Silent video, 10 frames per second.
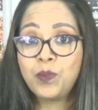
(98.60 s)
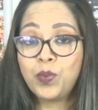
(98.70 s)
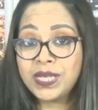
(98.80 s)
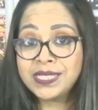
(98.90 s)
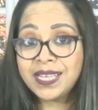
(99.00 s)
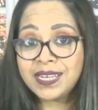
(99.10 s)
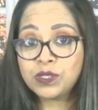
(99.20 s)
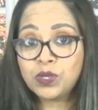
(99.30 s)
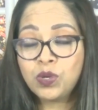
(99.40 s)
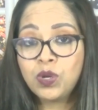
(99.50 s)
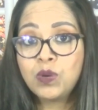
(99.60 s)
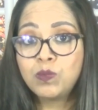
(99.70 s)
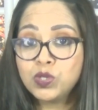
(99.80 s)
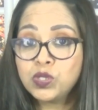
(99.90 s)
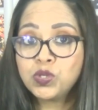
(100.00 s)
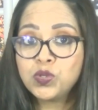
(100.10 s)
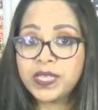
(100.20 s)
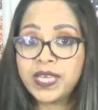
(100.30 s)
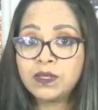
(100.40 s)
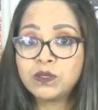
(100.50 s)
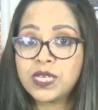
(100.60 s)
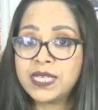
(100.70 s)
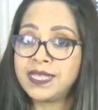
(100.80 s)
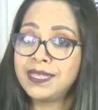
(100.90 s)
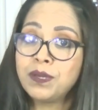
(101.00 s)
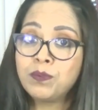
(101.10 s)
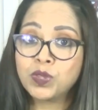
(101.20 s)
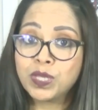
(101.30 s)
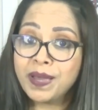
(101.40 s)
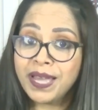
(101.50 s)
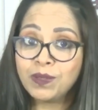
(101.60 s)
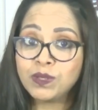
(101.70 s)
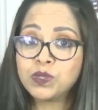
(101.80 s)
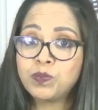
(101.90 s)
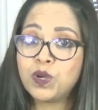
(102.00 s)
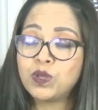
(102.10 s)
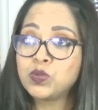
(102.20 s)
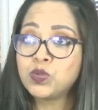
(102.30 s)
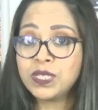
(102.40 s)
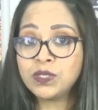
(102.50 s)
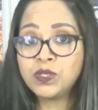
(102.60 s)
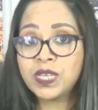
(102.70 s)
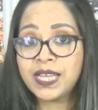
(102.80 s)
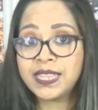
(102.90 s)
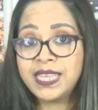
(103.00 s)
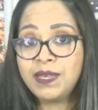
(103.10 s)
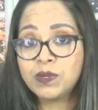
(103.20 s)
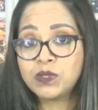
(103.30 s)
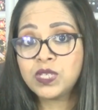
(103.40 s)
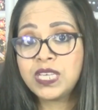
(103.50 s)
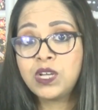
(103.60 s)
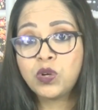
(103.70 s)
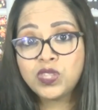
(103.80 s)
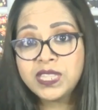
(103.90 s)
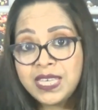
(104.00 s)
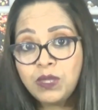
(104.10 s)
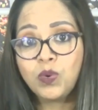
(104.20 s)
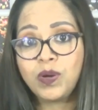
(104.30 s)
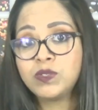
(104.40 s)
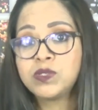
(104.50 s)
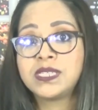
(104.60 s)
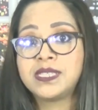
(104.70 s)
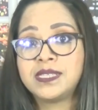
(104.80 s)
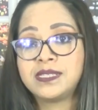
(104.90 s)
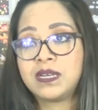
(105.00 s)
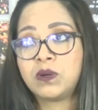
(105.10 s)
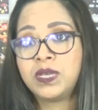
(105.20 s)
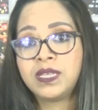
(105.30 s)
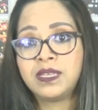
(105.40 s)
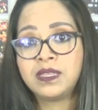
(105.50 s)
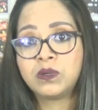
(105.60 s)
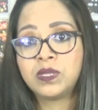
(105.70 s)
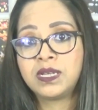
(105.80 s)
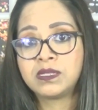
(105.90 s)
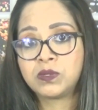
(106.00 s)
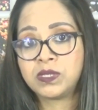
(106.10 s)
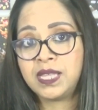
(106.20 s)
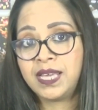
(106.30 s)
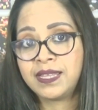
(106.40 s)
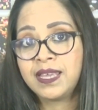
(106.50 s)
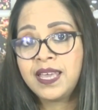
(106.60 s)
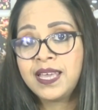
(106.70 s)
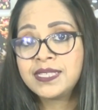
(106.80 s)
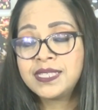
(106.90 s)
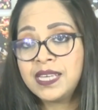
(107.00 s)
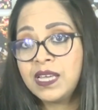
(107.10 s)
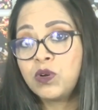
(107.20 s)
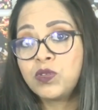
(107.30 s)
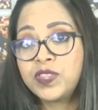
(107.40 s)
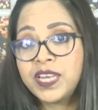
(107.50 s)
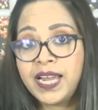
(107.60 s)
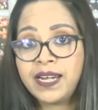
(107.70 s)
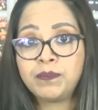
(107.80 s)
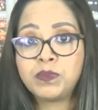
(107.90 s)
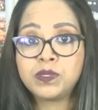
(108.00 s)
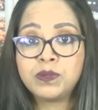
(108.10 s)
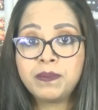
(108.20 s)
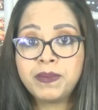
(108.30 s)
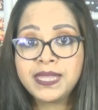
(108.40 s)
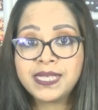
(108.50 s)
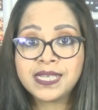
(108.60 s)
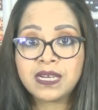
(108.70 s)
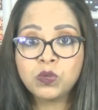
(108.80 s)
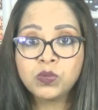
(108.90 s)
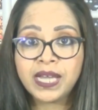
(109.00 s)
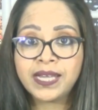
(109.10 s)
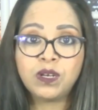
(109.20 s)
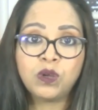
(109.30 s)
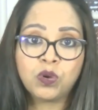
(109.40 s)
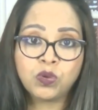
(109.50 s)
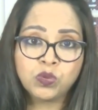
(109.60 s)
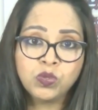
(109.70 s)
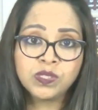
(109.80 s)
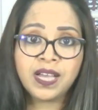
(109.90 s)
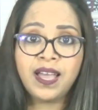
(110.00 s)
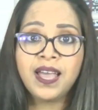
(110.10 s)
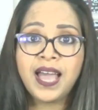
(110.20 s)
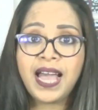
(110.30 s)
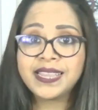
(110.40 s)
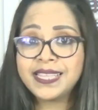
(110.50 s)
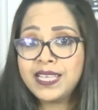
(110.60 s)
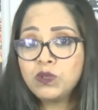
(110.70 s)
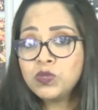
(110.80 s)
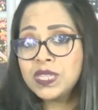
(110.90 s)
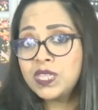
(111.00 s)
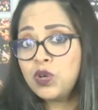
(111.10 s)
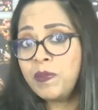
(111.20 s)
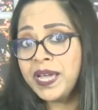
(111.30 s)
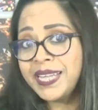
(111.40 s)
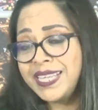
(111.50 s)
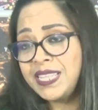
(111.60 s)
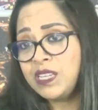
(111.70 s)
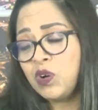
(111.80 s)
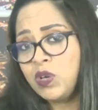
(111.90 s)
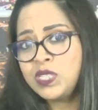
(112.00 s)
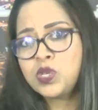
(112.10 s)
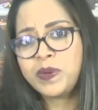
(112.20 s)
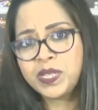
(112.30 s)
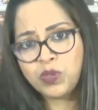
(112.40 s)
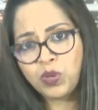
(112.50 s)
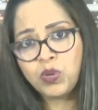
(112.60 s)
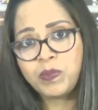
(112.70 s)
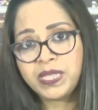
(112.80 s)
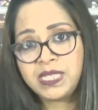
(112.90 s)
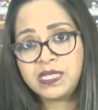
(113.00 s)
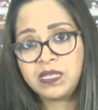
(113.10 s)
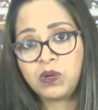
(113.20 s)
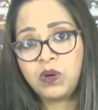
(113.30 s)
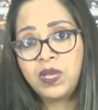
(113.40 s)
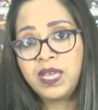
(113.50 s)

Por esta razón, muchos ciudadanos están desmotivados por los sucesos negativos y continuos que se desarrollan dentro de la sociedad, sin encontrar posiblemente esa ruta que los conduzca a tener un sentido más crítico y sobre todo humanístico.